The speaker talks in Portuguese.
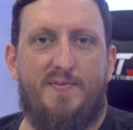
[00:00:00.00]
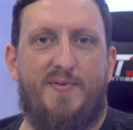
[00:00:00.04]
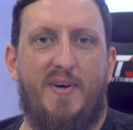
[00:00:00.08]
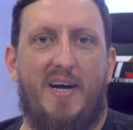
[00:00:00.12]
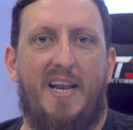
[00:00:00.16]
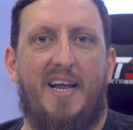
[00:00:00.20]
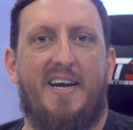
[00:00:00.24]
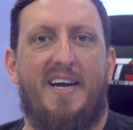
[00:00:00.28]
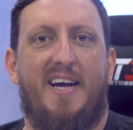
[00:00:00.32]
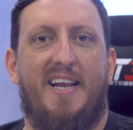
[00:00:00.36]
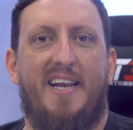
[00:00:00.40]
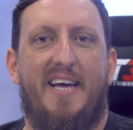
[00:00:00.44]

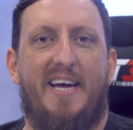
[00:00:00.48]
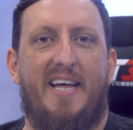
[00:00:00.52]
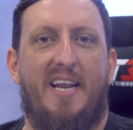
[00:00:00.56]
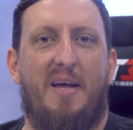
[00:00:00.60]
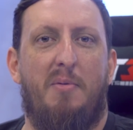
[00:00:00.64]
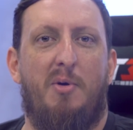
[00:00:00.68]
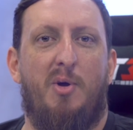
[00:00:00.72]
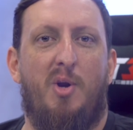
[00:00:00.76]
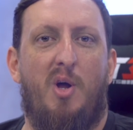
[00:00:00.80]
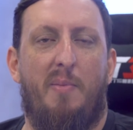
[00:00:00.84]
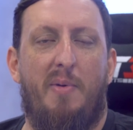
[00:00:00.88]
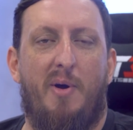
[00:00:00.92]
Fala galera,
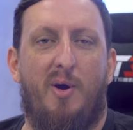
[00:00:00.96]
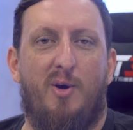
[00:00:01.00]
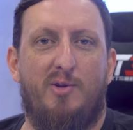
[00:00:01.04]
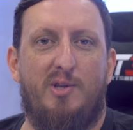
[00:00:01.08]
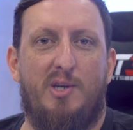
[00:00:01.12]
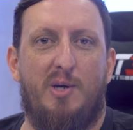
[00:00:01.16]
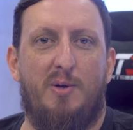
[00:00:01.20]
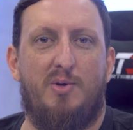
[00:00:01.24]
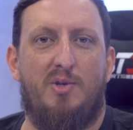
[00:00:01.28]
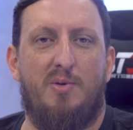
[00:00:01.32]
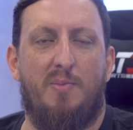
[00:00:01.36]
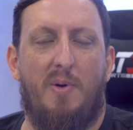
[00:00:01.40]
meu nome é
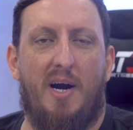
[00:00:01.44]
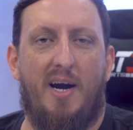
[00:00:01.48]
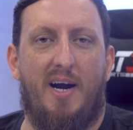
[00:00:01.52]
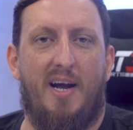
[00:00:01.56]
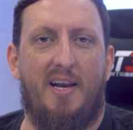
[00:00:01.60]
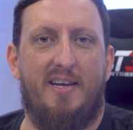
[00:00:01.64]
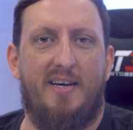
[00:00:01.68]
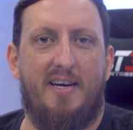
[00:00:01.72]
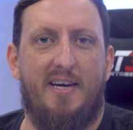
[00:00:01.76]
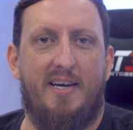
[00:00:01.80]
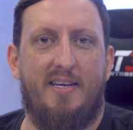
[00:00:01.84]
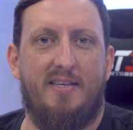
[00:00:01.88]
Rodrigo de
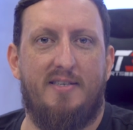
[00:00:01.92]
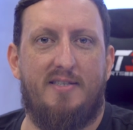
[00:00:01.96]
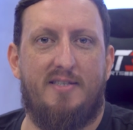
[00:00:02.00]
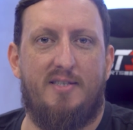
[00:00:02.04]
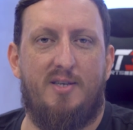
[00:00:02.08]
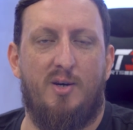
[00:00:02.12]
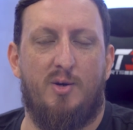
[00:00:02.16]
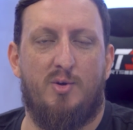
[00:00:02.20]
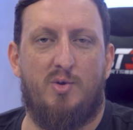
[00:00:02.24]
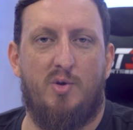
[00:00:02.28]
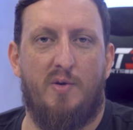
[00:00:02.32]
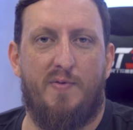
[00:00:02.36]
Magalhães,
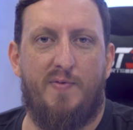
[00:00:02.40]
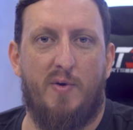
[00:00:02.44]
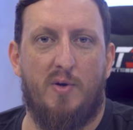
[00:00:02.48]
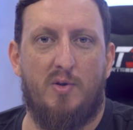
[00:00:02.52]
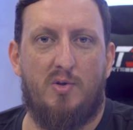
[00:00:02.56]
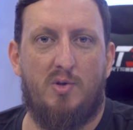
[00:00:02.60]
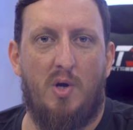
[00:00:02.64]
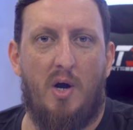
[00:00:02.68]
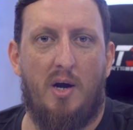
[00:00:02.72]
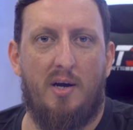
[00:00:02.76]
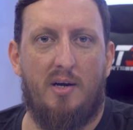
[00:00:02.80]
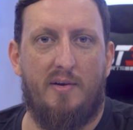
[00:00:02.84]
eu sou
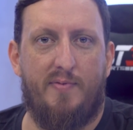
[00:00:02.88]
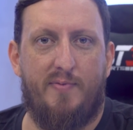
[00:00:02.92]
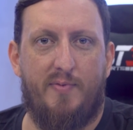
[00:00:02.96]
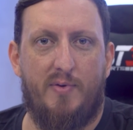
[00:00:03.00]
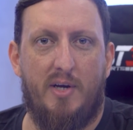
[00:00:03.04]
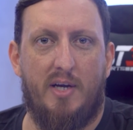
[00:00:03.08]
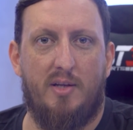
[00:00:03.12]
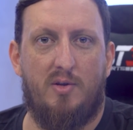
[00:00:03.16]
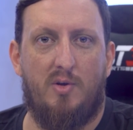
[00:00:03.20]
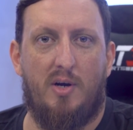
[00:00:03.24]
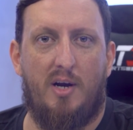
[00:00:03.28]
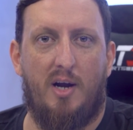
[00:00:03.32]
fotógrafo e
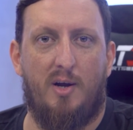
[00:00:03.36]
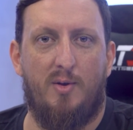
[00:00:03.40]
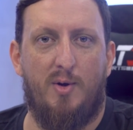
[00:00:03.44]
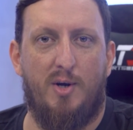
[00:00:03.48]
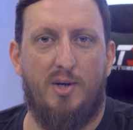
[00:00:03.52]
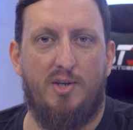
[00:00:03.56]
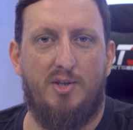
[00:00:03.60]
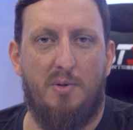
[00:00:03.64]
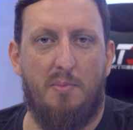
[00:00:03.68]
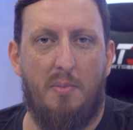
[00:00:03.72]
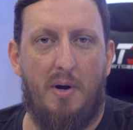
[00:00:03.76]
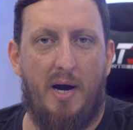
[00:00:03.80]
retocador
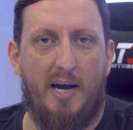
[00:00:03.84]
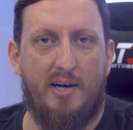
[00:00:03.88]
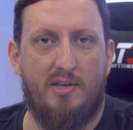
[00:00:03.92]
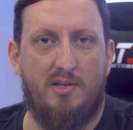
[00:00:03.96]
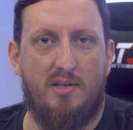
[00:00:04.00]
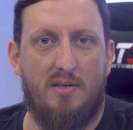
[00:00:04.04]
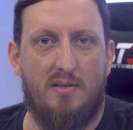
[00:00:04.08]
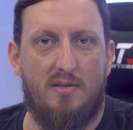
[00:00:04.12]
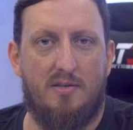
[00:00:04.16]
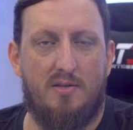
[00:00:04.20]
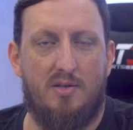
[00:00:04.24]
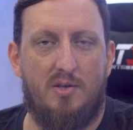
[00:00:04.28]
de
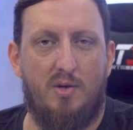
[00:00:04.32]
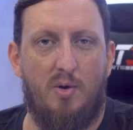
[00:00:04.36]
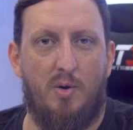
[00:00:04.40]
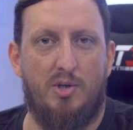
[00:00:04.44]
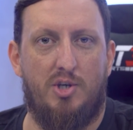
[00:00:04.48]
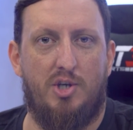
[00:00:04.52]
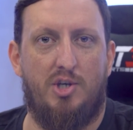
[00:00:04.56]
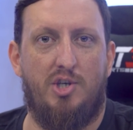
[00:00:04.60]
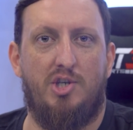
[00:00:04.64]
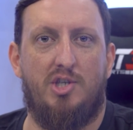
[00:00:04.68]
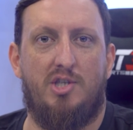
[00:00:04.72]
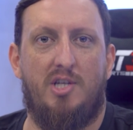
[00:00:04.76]
imagens.
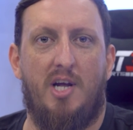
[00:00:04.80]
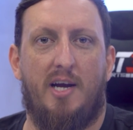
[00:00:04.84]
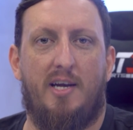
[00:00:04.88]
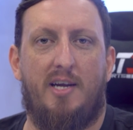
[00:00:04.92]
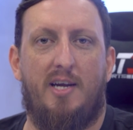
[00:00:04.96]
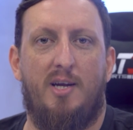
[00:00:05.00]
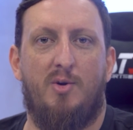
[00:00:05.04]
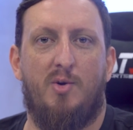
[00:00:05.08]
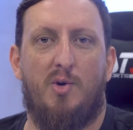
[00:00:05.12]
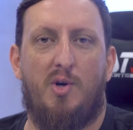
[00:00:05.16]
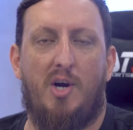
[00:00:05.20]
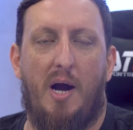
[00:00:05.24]
Hoje a gente está
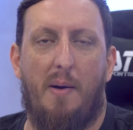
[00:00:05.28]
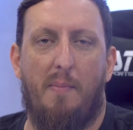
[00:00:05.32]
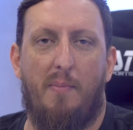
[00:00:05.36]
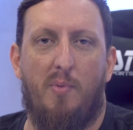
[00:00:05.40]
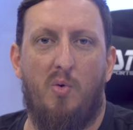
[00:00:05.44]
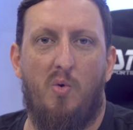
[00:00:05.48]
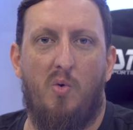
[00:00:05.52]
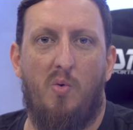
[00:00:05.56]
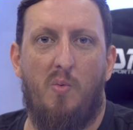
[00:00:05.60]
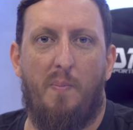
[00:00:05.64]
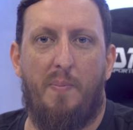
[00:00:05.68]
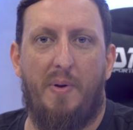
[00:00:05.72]
aqui no
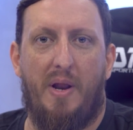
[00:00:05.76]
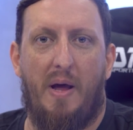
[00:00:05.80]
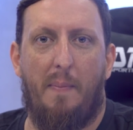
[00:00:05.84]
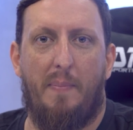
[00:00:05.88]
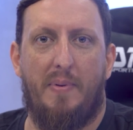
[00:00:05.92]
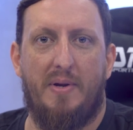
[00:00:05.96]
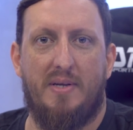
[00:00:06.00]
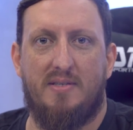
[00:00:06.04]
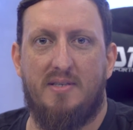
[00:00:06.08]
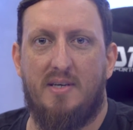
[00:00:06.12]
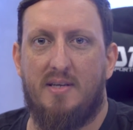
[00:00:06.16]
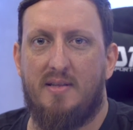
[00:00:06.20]
Cabum para
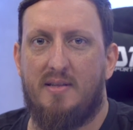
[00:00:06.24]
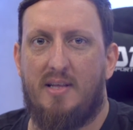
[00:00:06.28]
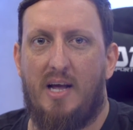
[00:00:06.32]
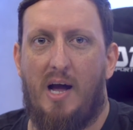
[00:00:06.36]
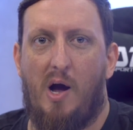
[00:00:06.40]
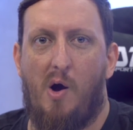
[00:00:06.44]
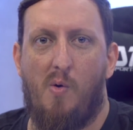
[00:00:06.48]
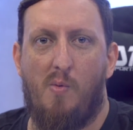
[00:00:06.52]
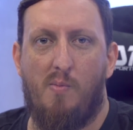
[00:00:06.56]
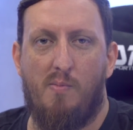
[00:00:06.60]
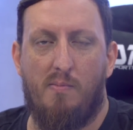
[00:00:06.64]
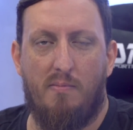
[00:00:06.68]

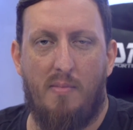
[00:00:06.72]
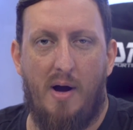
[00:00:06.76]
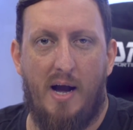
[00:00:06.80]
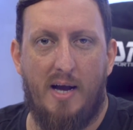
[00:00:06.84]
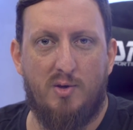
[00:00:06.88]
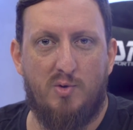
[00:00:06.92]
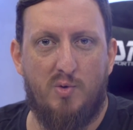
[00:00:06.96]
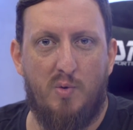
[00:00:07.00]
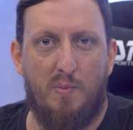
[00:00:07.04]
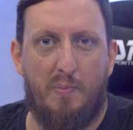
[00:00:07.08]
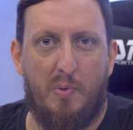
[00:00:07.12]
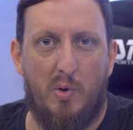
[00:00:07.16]
apresentar um,
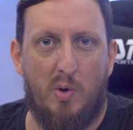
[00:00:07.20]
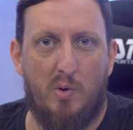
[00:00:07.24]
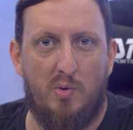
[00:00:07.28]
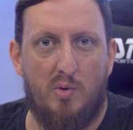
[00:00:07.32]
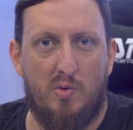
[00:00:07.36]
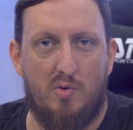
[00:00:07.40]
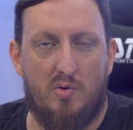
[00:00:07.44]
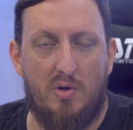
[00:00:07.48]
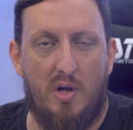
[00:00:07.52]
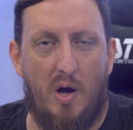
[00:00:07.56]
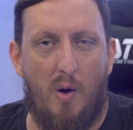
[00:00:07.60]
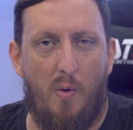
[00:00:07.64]
mais um
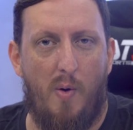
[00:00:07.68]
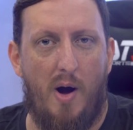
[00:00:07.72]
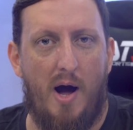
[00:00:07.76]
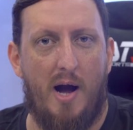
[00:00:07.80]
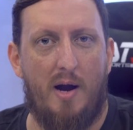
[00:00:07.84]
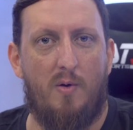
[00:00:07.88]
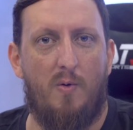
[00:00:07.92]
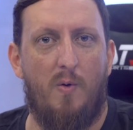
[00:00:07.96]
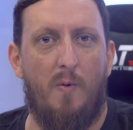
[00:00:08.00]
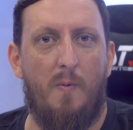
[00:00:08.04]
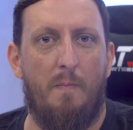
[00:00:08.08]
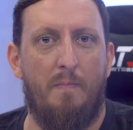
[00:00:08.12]
produto da
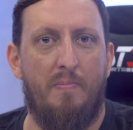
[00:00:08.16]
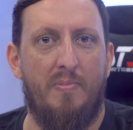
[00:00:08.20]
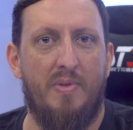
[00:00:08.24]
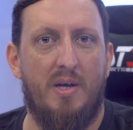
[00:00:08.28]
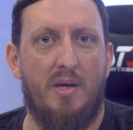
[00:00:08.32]
Wacom.